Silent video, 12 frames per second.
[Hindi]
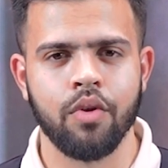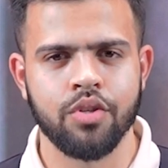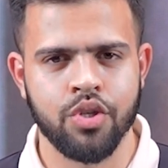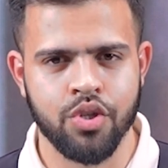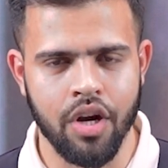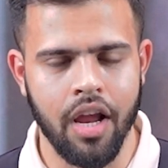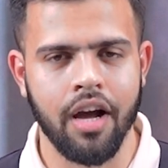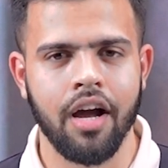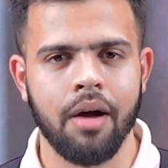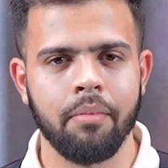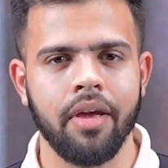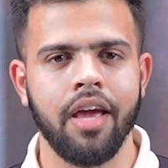वर्सेस
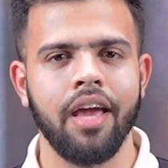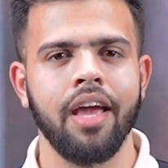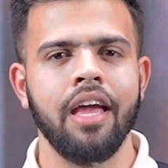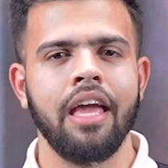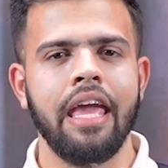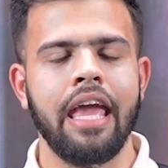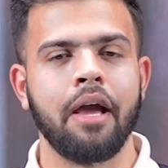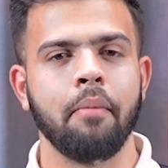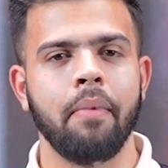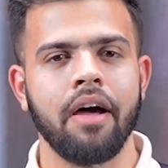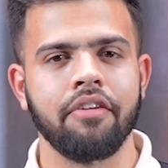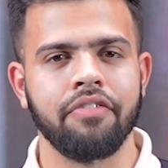श्रीलंका में एक
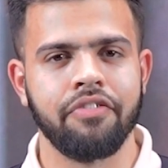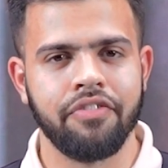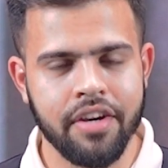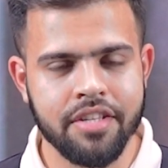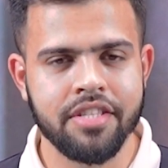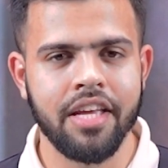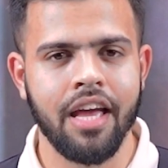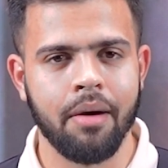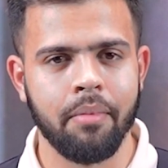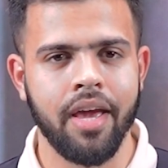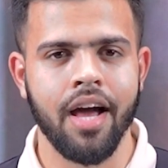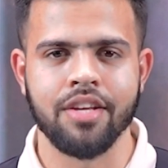बार फिर से
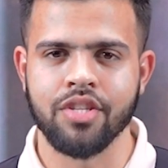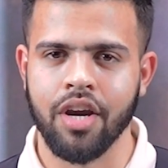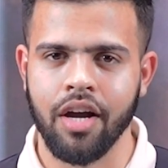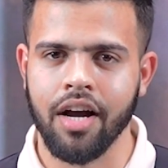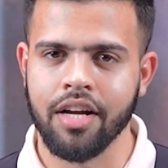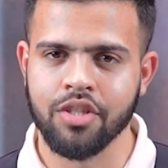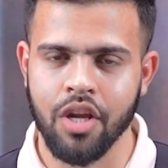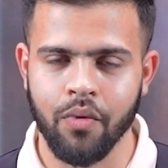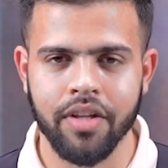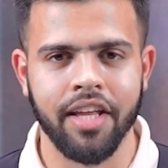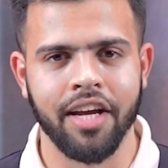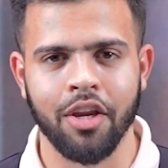हमें हसरंगा का
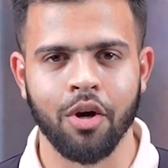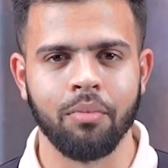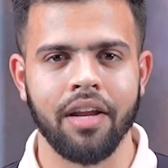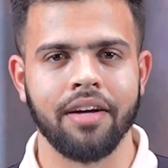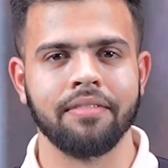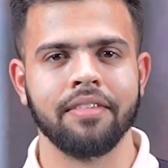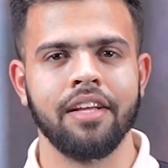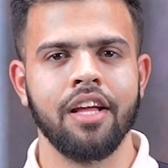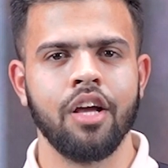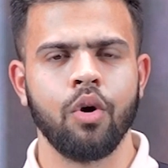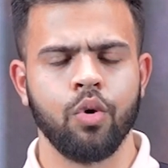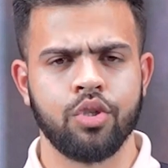जलवा देखने को मिला
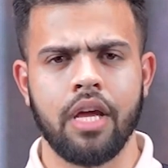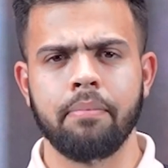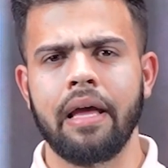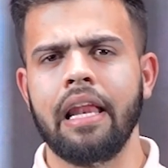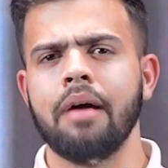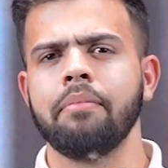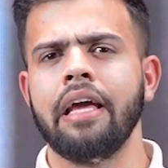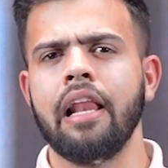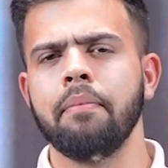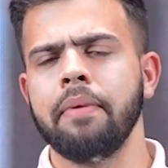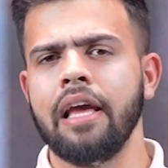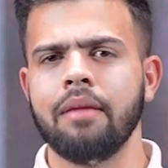कुछ टाइम पहले हमने
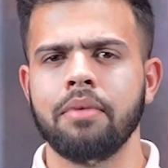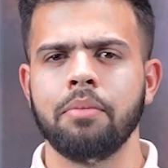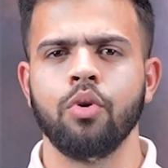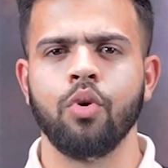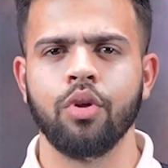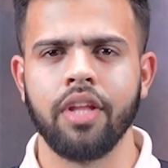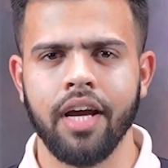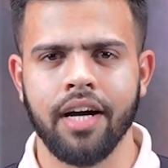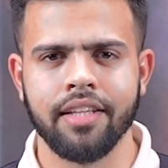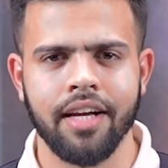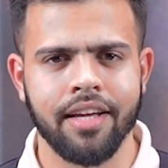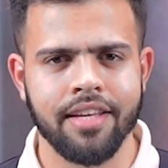एलपीएल में भी उनको
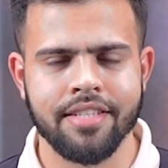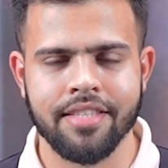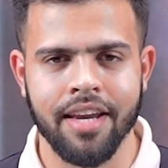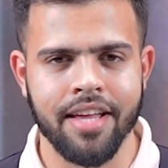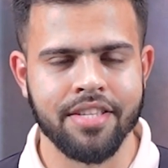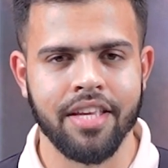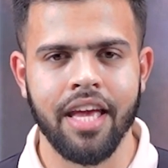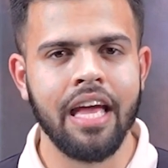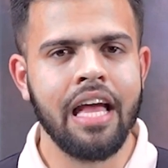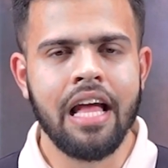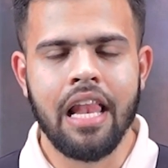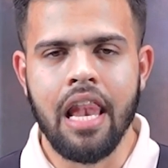देखा था किस तरह से
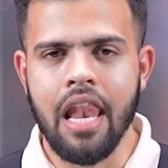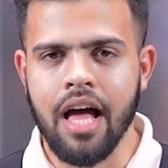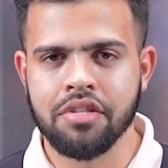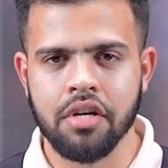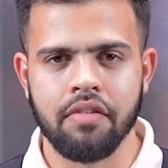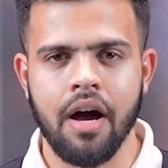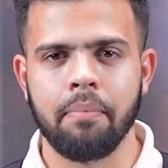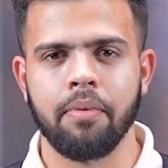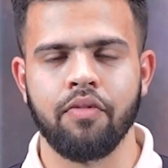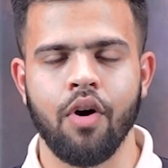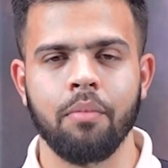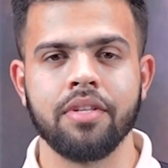लाजवाब
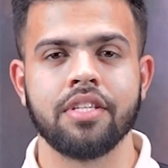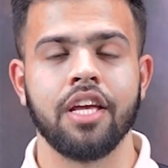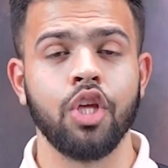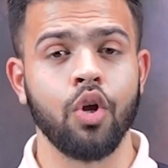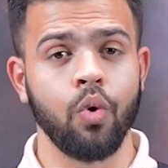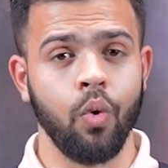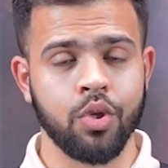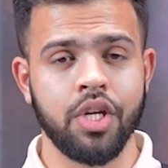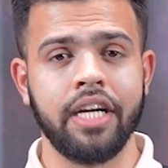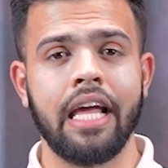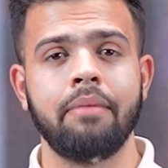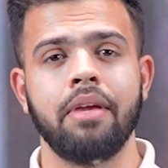परफॉर्मेंस की थी और
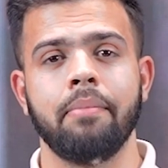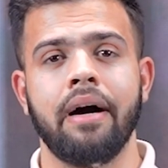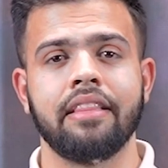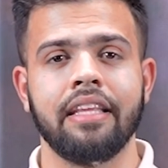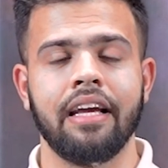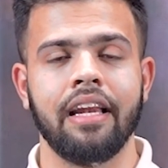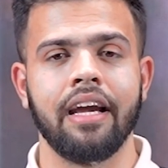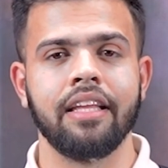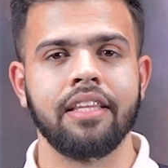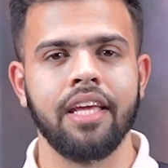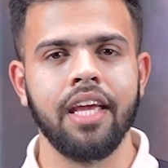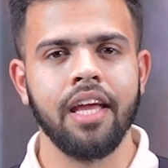उसी टाइम ये बात निकल गई
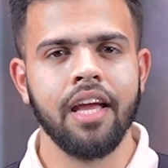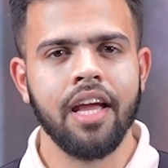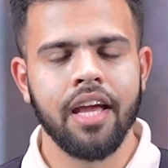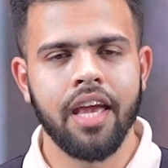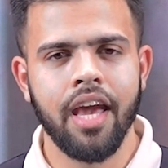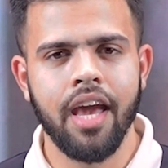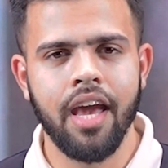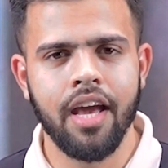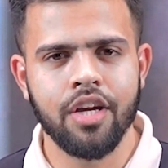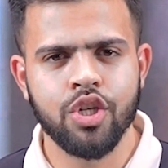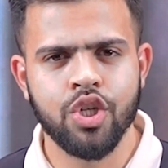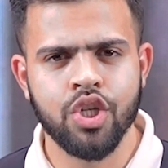थी
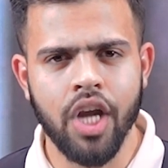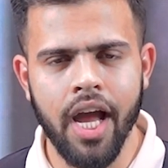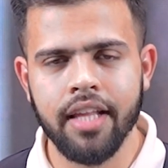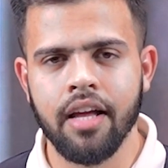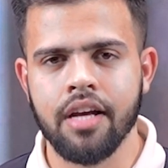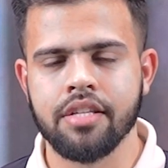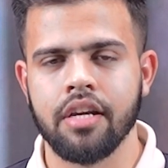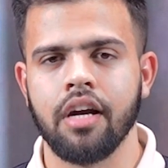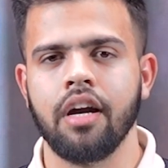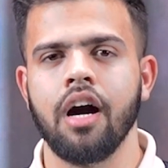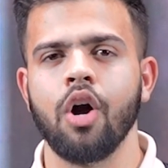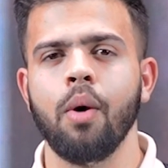कि शायद
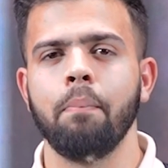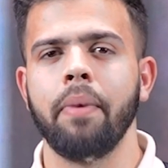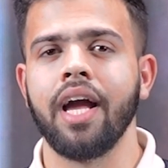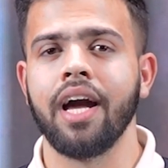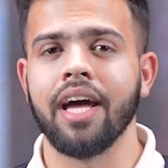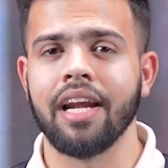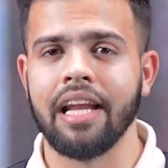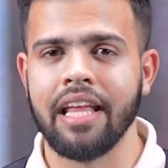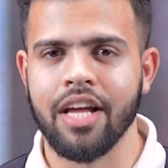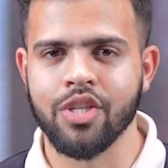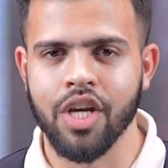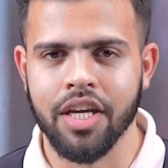हसरंगा को पिक कर
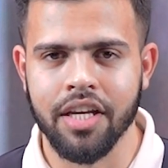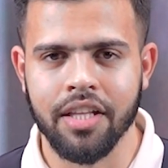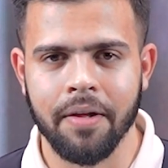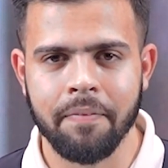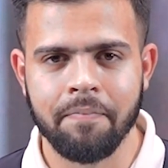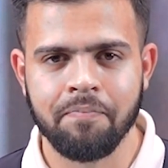लेना चाहिए था